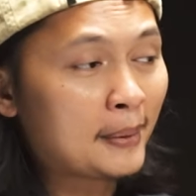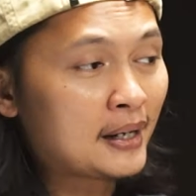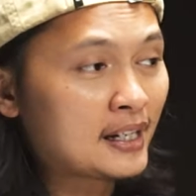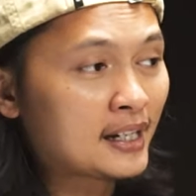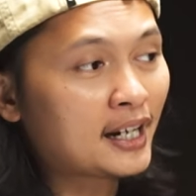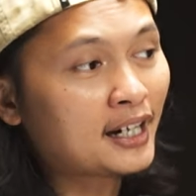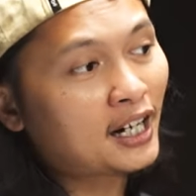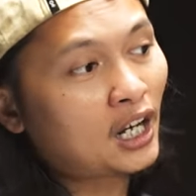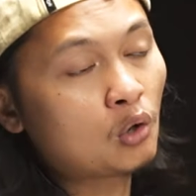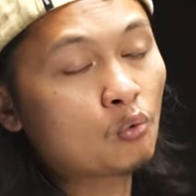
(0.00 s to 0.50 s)

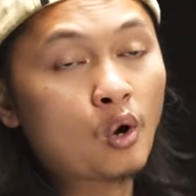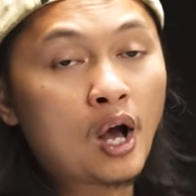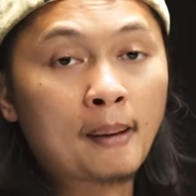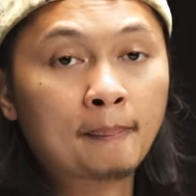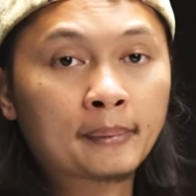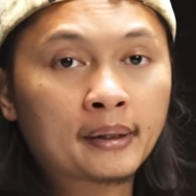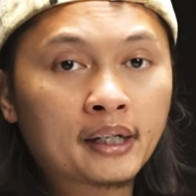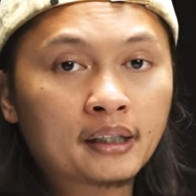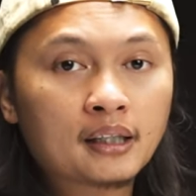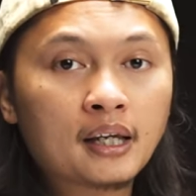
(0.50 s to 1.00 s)
Mendingan kalau mau
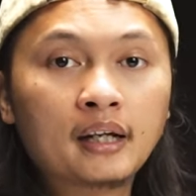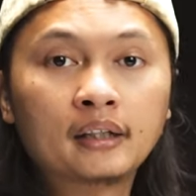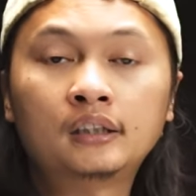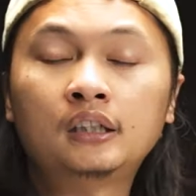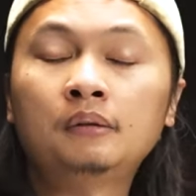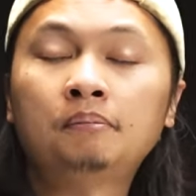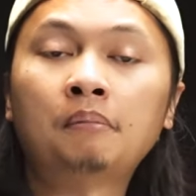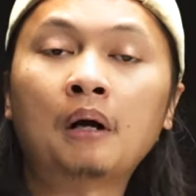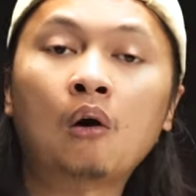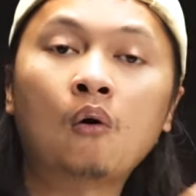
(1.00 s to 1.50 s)
upgrade
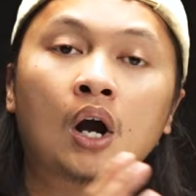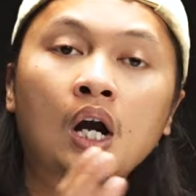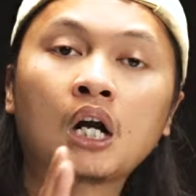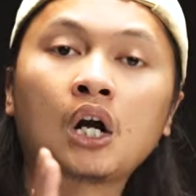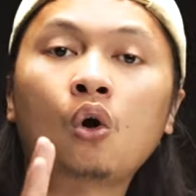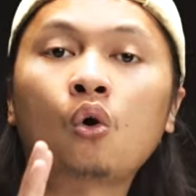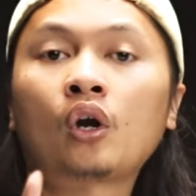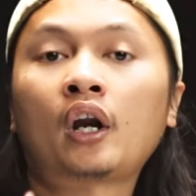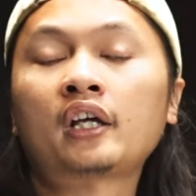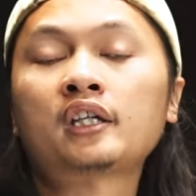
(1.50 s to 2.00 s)
dibawa ke
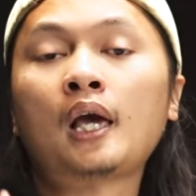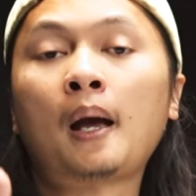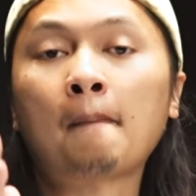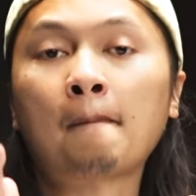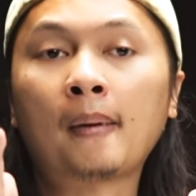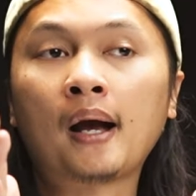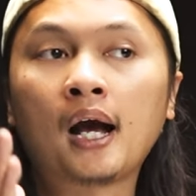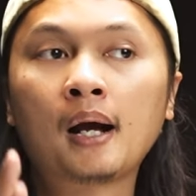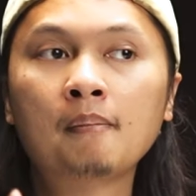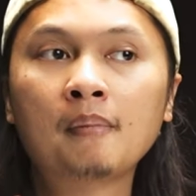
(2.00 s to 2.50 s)
orang yang
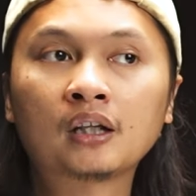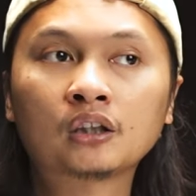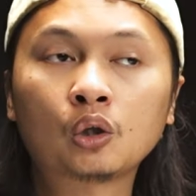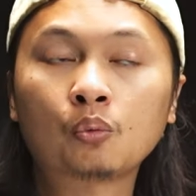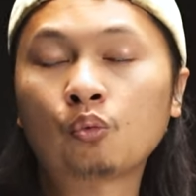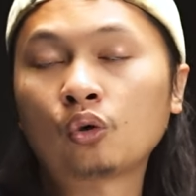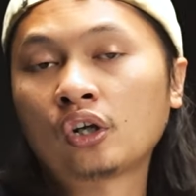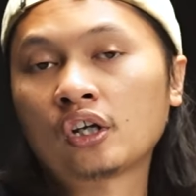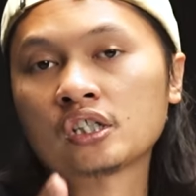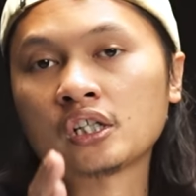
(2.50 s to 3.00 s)
paham
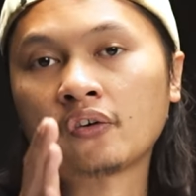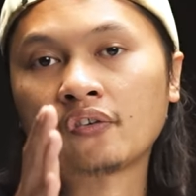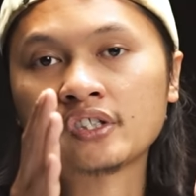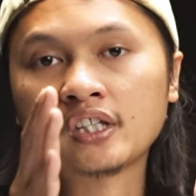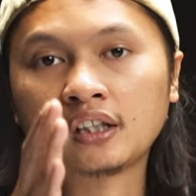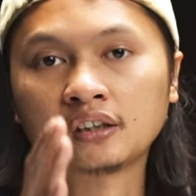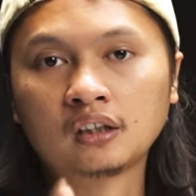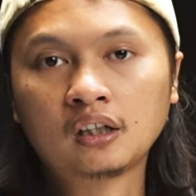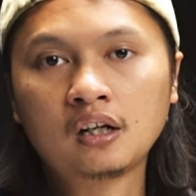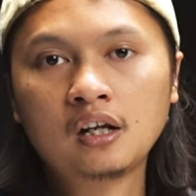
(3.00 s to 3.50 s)
ataupun ke
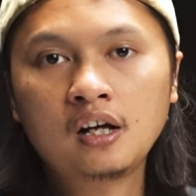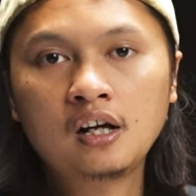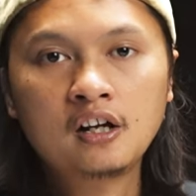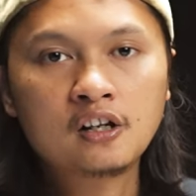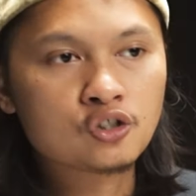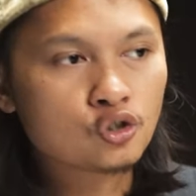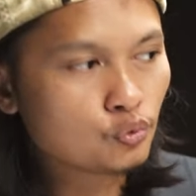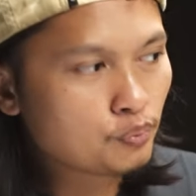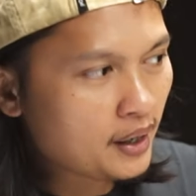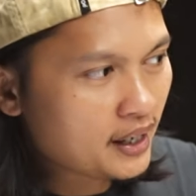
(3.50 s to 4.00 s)
service center
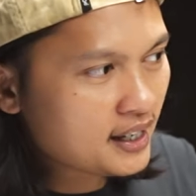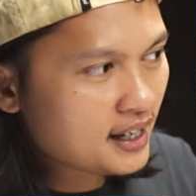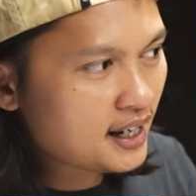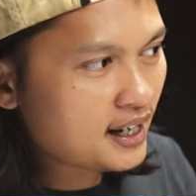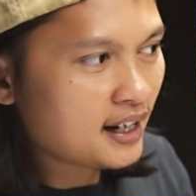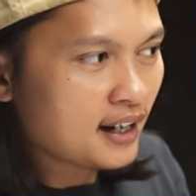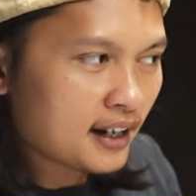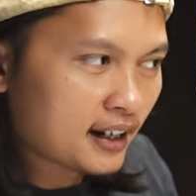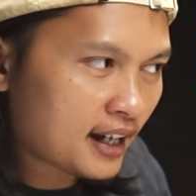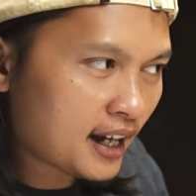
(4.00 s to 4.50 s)

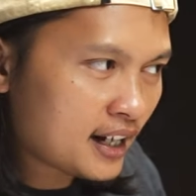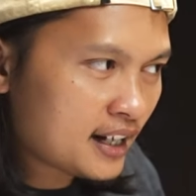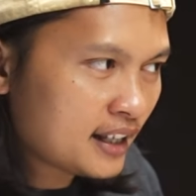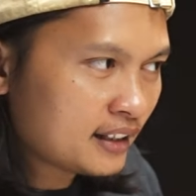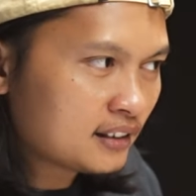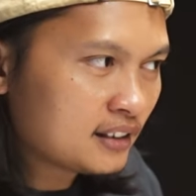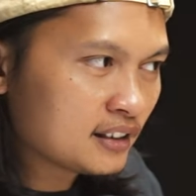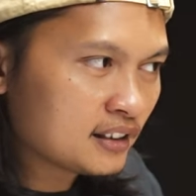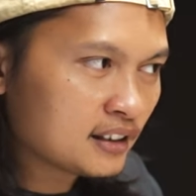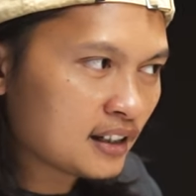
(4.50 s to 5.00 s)
supaya
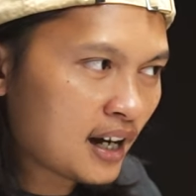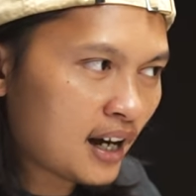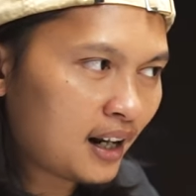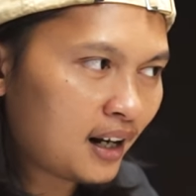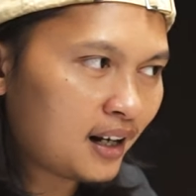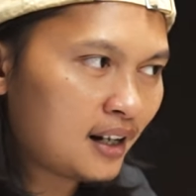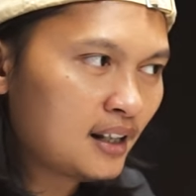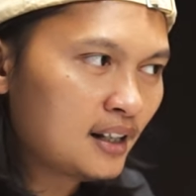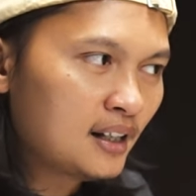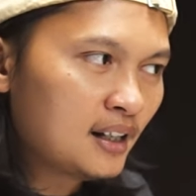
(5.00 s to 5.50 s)
kalian
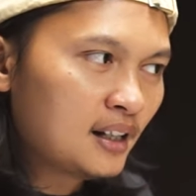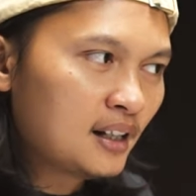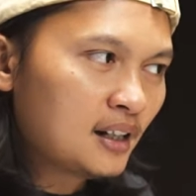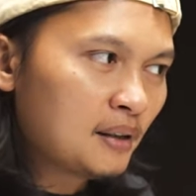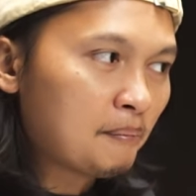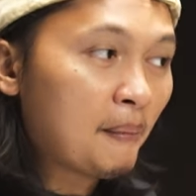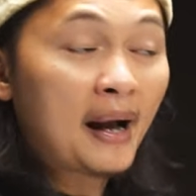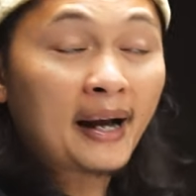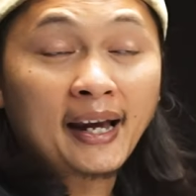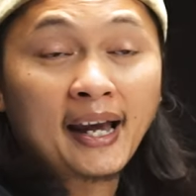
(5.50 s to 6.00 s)
tinggal
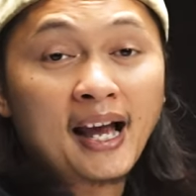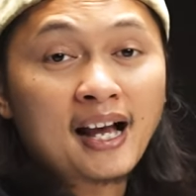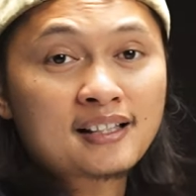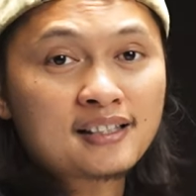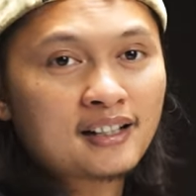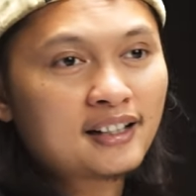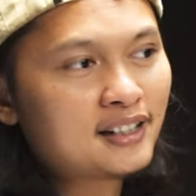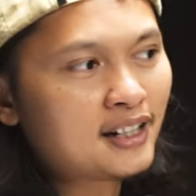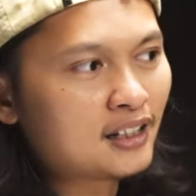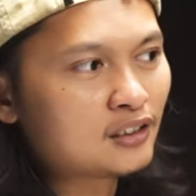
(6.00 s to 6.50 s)
pakai
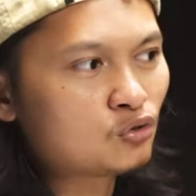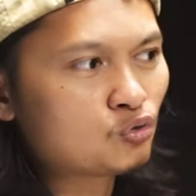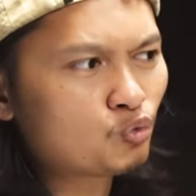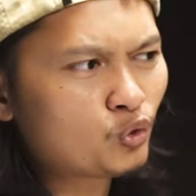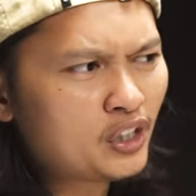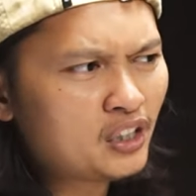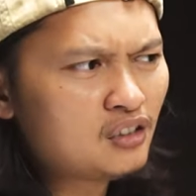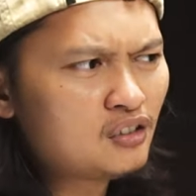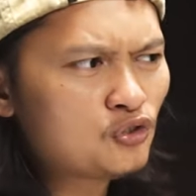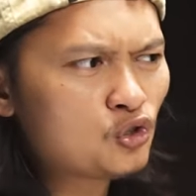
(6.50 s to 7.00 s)
aja dan
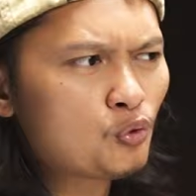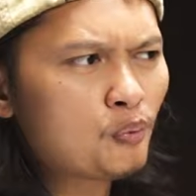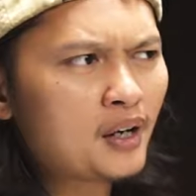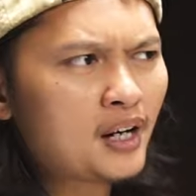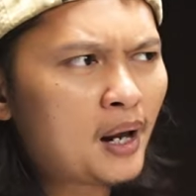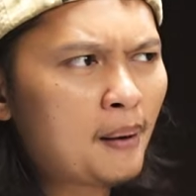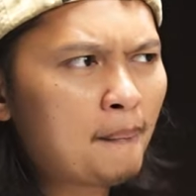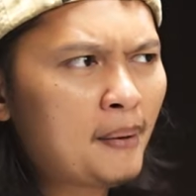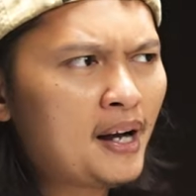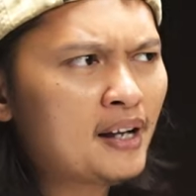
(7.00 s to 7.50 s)
mungkin cuma
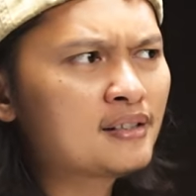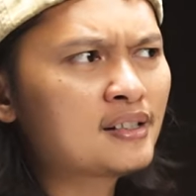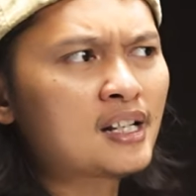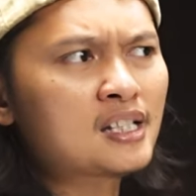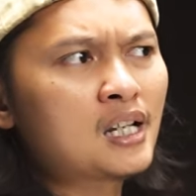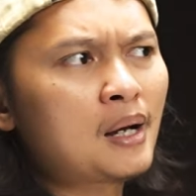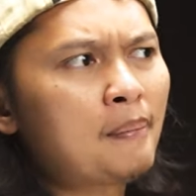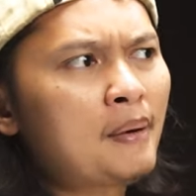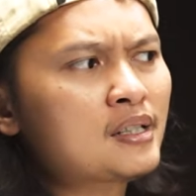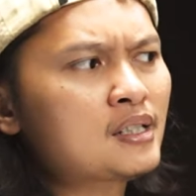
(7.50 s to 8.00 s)
nambah
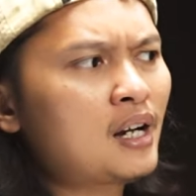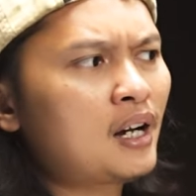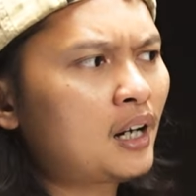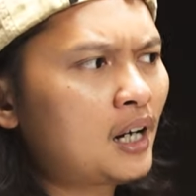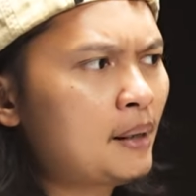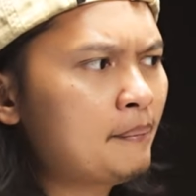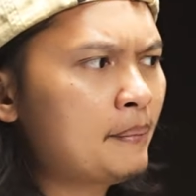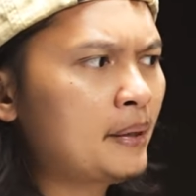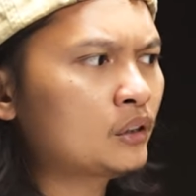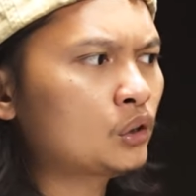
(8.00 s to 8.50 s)
jasa pasang
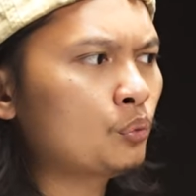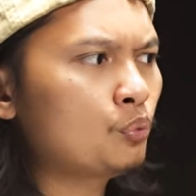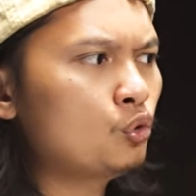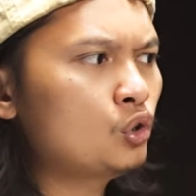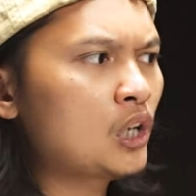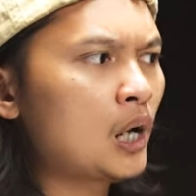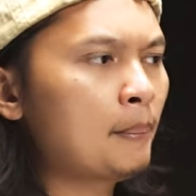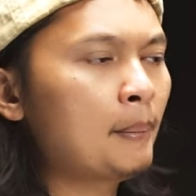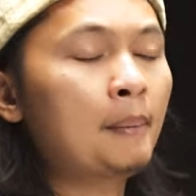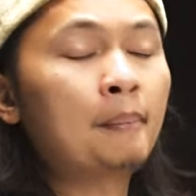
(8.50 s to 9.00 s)
RAM
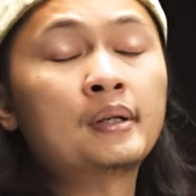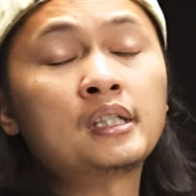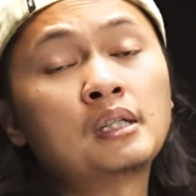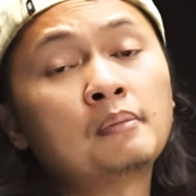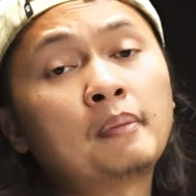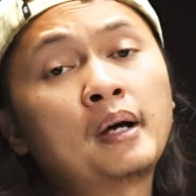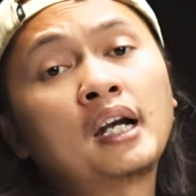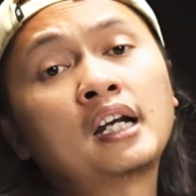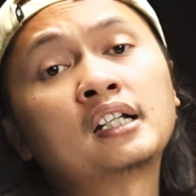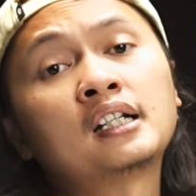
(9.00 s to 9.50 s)
ataupun nambah
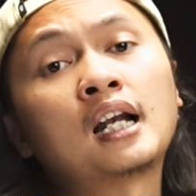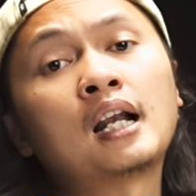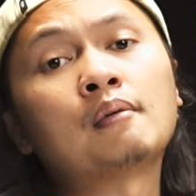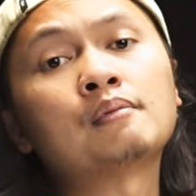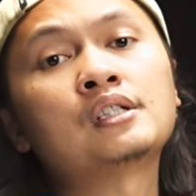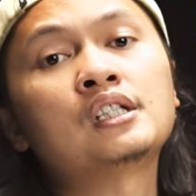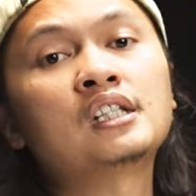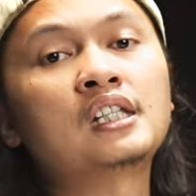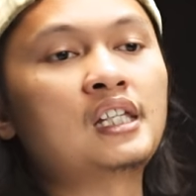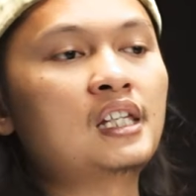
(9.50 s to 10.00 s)
penyimpanan di dalam
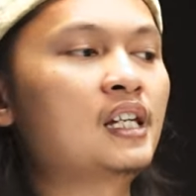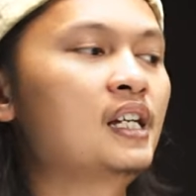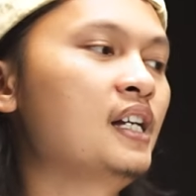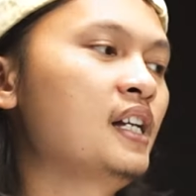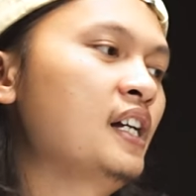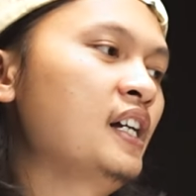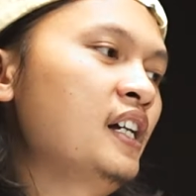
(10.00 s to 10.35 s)
sini.